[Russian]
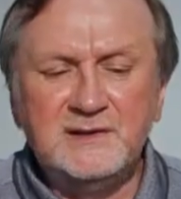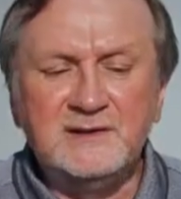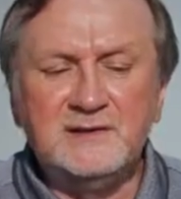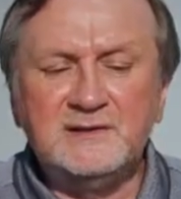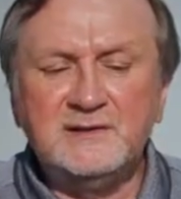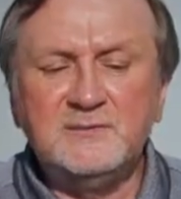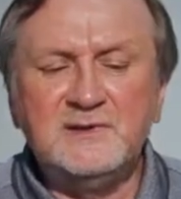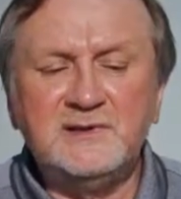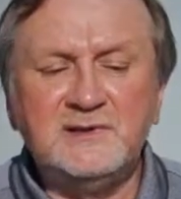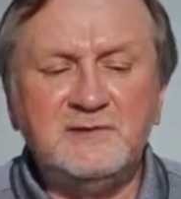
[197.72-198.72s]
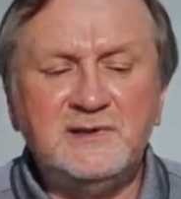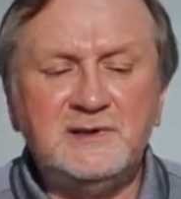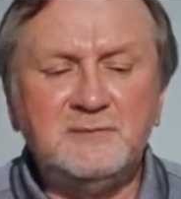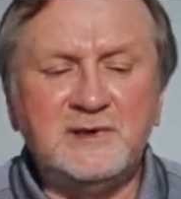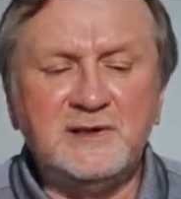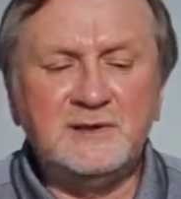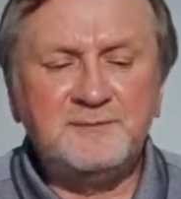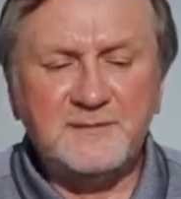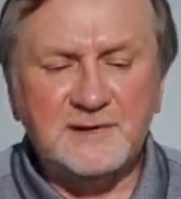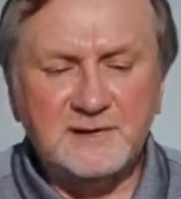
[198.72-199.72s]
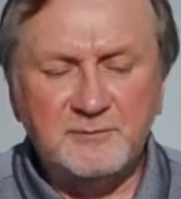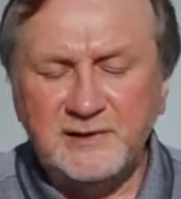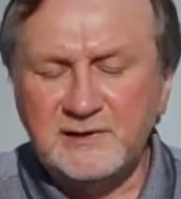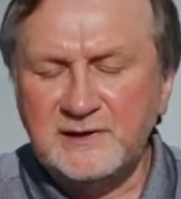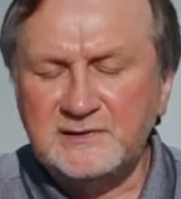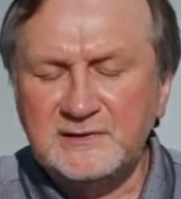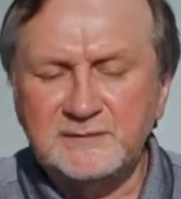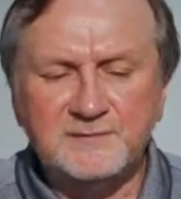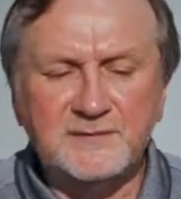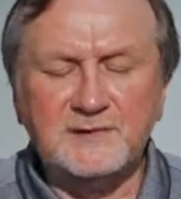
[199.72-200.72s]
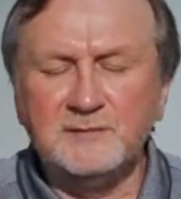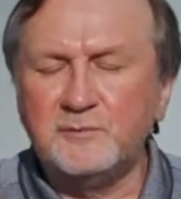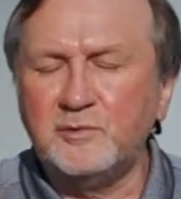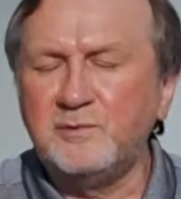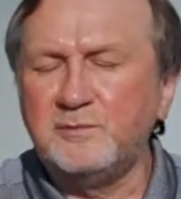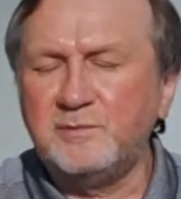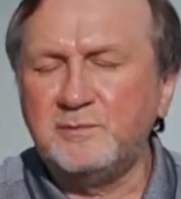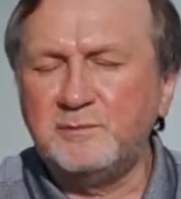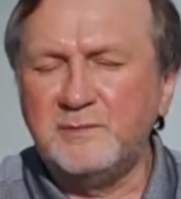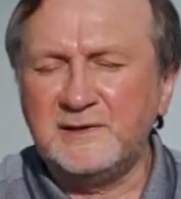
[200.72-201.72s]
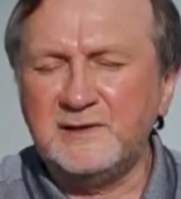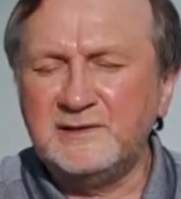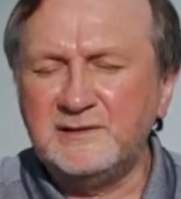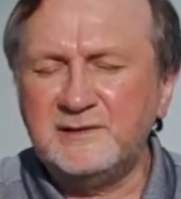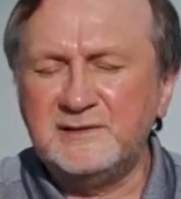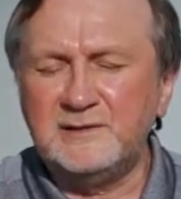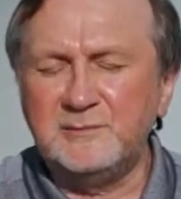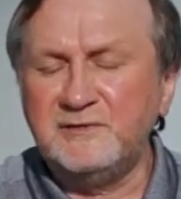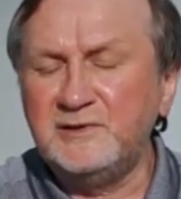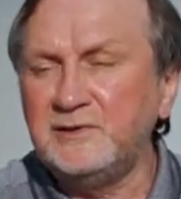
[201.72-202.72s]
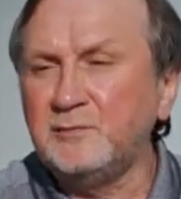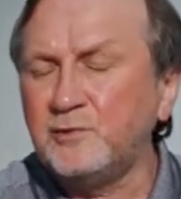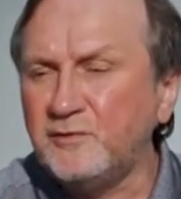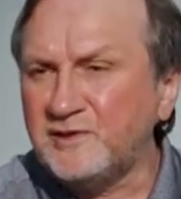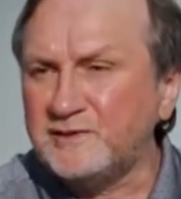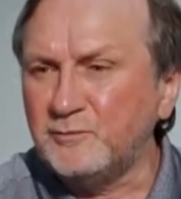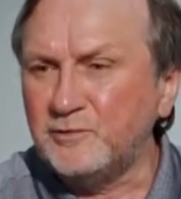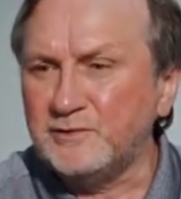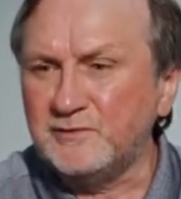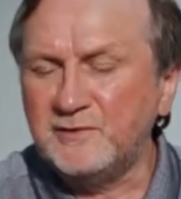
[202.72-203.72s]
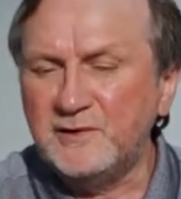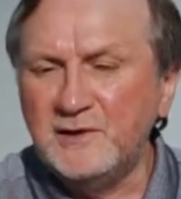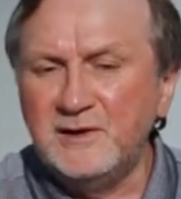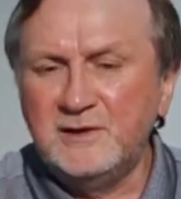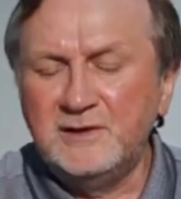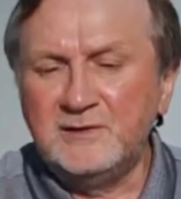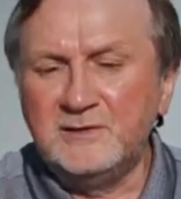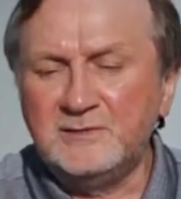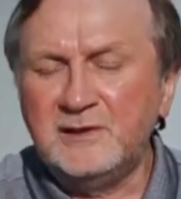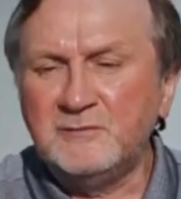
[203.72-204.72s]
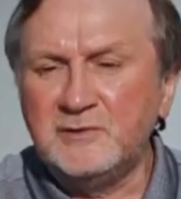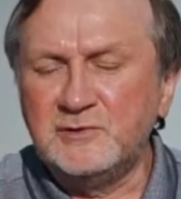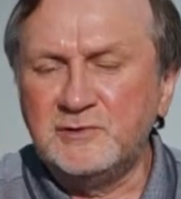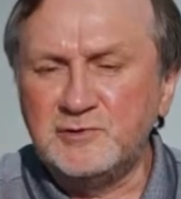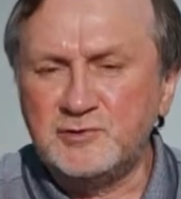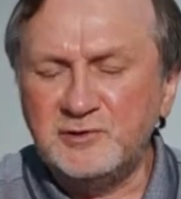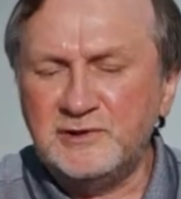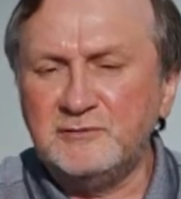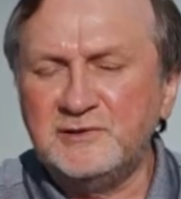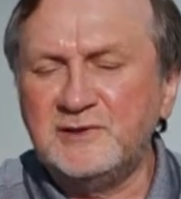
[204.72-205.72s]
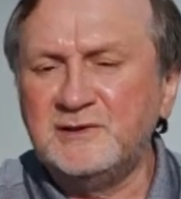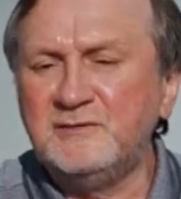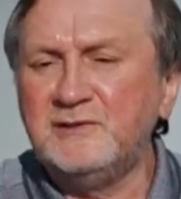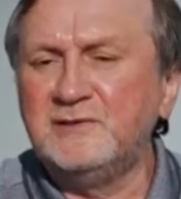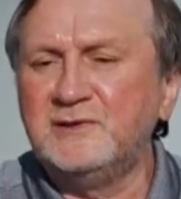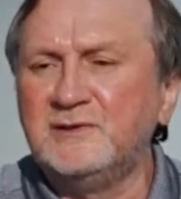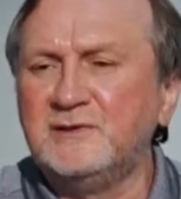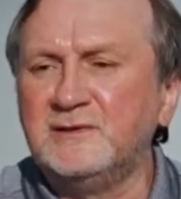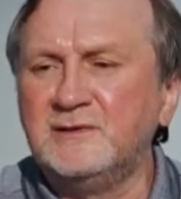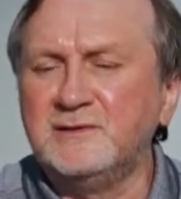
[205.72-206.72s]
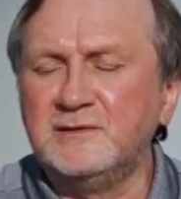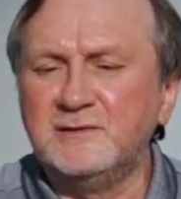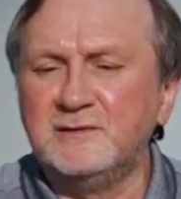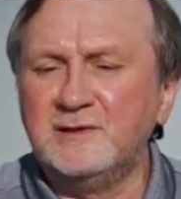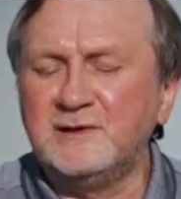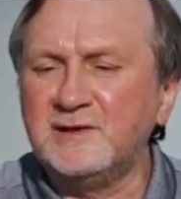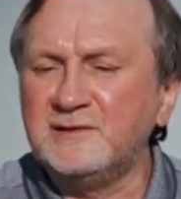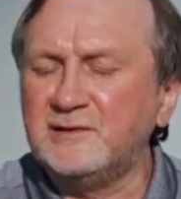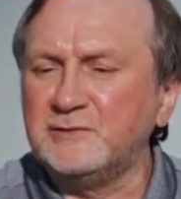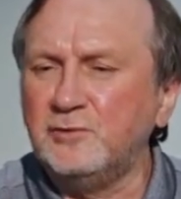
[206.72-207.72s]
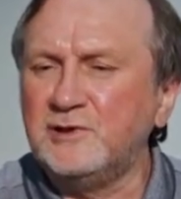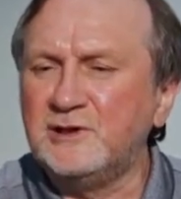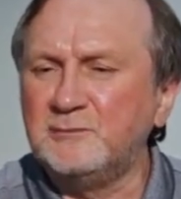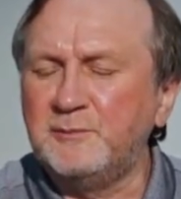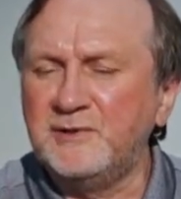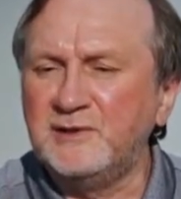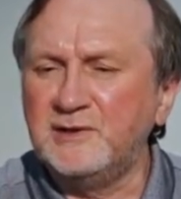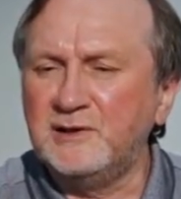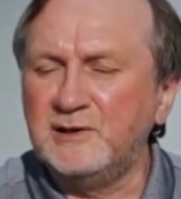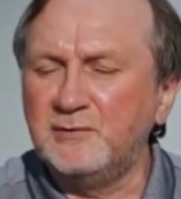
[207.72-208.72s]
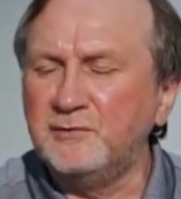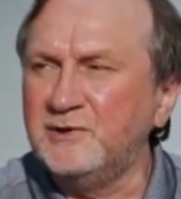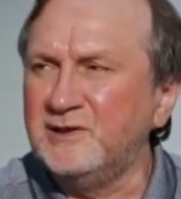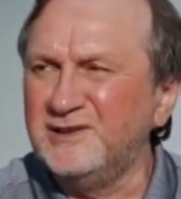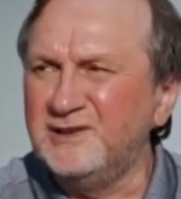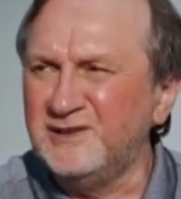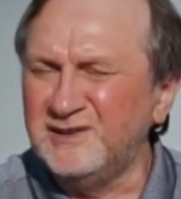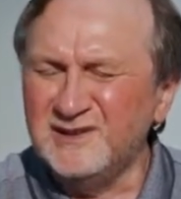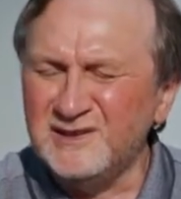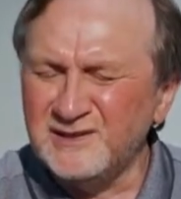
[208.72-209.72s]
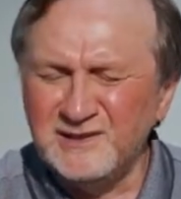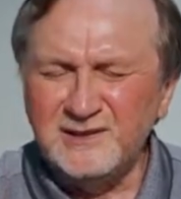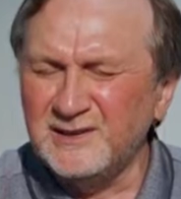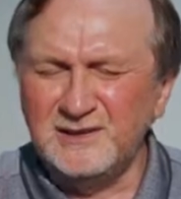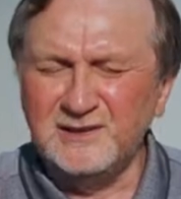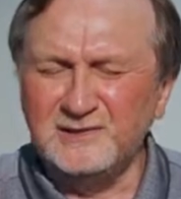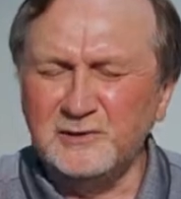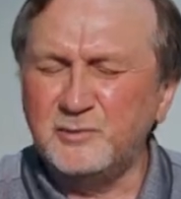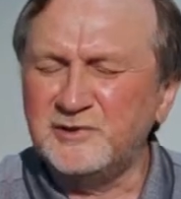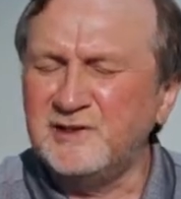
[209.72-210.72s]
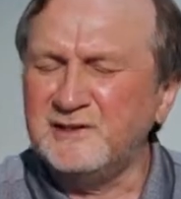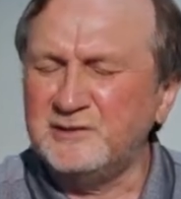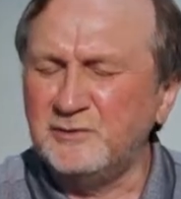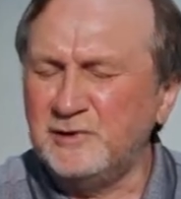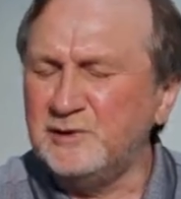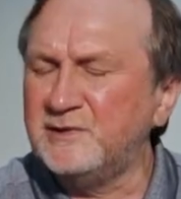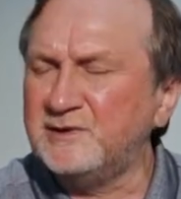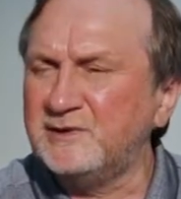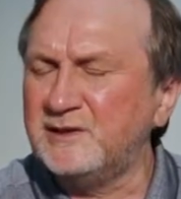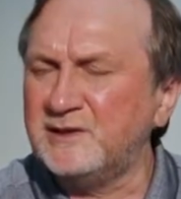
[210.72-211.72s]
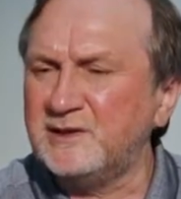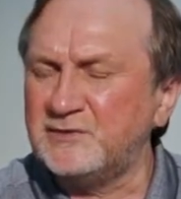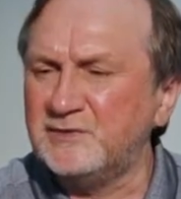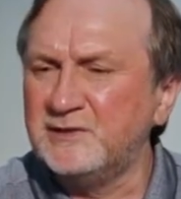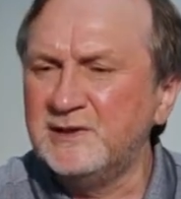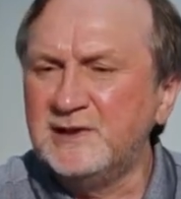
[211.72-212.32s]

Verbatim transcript: Если мы говорим о э, приказе э, по организации проведения профосмотров, э, там э, жестко устанавливается э, окраска только по Николау и не допускаются другие методы окрашивания.